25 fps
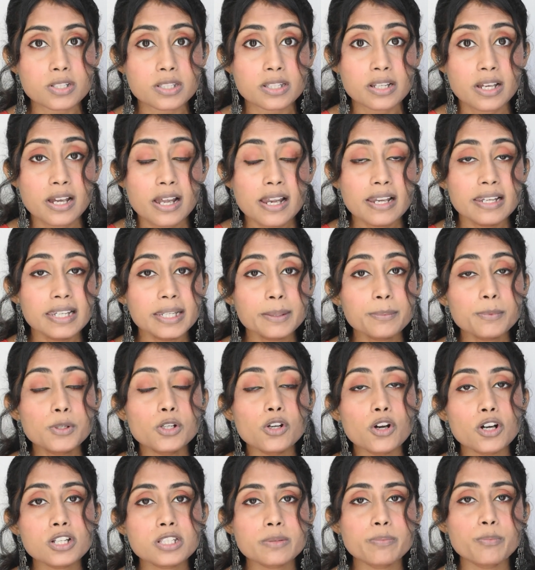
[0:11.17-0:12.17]
लिप ग्लॉस
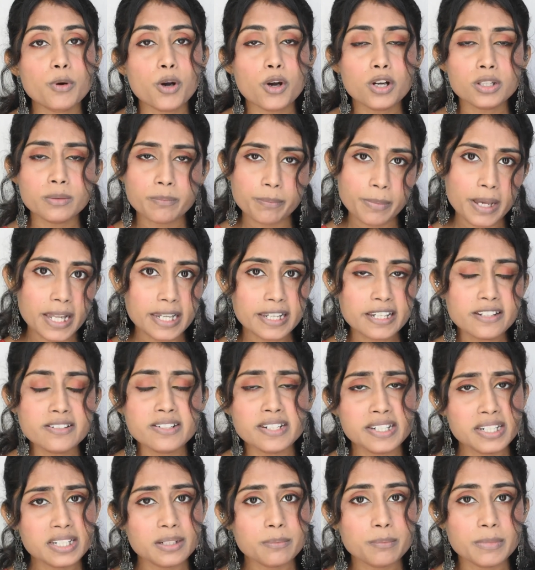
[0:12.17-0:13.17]
बहुत पहले ट्रेंड
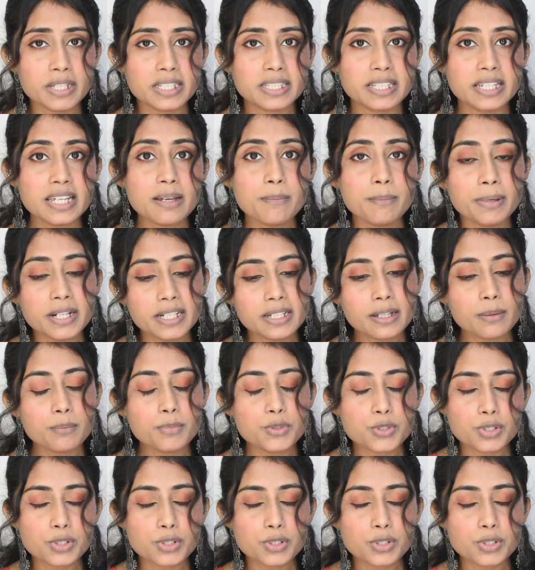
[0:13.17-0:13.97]
में थे बट अब उसका